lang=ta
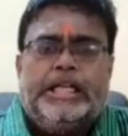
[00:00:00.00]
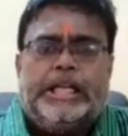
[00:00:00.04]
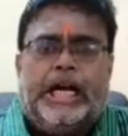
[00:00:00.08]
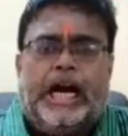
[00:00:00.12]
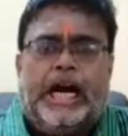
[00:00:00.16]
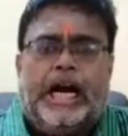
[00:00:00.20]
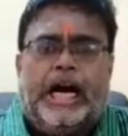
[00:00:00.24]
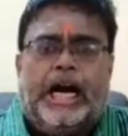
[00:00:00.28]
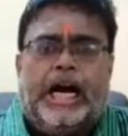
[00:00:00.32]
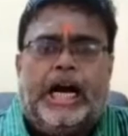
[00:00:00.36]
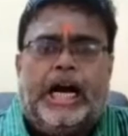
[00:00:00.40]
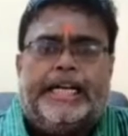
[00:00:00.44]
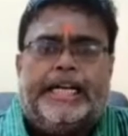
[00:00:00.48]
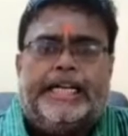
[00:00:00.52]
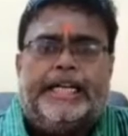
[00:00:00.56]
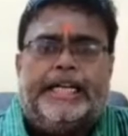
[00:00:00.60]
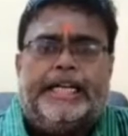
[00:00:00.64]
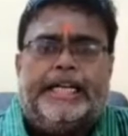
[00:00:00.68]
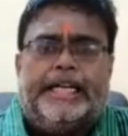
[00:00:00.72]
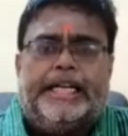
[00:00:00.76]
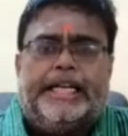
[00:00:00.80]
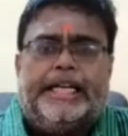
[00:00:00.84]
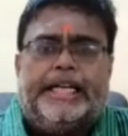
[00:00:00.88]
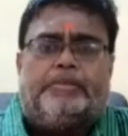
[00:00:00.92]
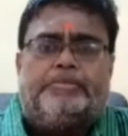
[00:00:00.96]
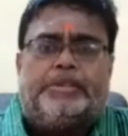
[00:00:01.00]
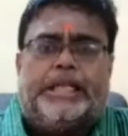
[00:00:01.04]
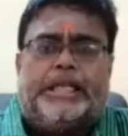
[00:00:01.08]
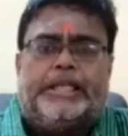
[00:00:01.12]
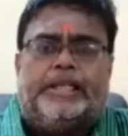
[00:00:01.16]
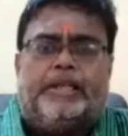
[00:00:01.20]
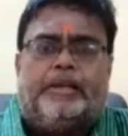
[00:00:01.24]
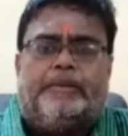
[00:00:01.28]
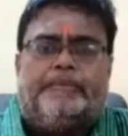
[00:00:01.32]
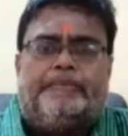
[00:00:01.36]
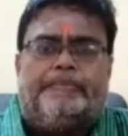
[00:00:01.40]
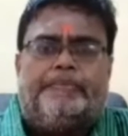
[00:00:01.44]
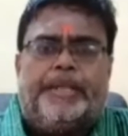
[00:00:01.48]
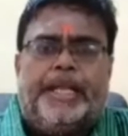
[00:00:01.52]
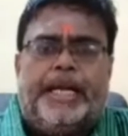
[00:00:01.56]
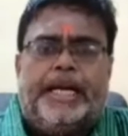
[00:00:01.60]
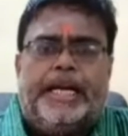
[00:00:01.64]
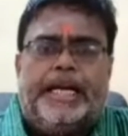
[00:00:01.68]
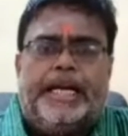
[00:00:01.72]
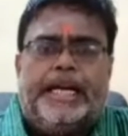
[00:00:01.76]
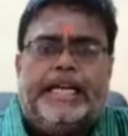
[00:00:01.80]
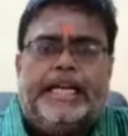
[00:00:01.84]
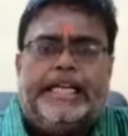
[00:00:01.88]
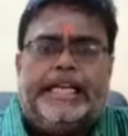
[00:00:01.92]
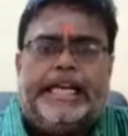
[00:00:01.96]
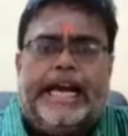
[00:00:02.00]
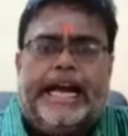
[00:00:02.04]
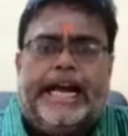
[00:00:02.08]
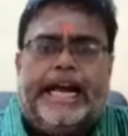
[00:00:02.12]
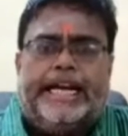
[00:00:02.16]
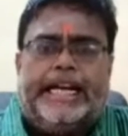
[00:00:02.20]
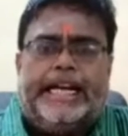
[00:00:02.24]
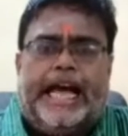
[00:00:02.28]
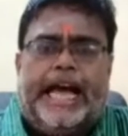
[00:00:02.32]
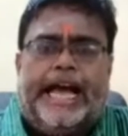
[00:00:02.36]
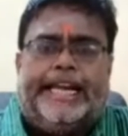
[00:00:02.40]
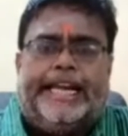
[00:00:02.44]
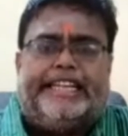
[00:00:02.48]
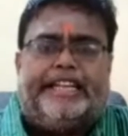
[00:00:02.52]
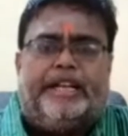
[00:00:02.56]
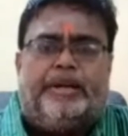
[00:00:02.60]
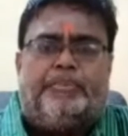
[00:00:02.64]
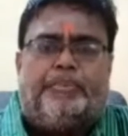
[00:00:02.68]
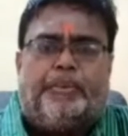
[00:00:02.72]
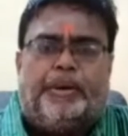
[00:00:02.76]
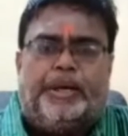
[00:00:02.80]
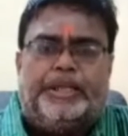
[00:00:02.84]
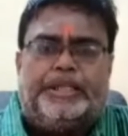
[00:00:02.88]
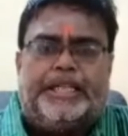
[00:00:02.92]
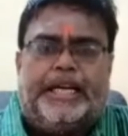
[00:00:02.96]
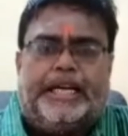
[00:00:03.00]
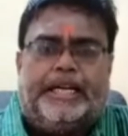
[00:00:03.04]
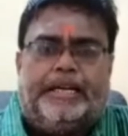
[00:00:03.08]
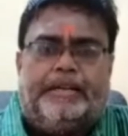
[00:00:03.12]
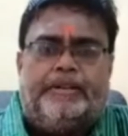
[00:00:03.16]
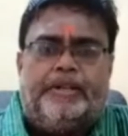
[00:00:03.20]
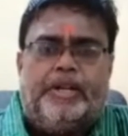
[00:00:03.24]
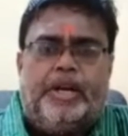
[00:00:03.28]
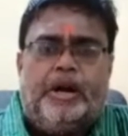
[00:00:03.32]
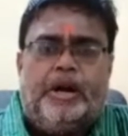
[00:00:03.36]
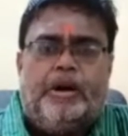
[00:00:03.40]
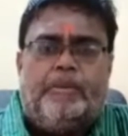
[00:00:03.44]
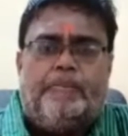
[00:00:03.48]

நாங்கள் என்ன குற்றம் செய்தோம் ஏன் ஆக்டிவ் புடிசர்